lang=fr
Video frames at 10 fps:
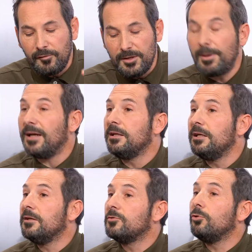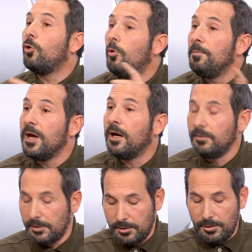envie de partir, ils sont ah trop
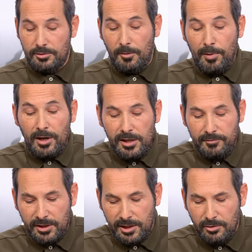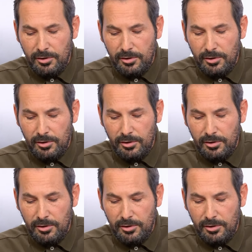bien. J'en parlais avec un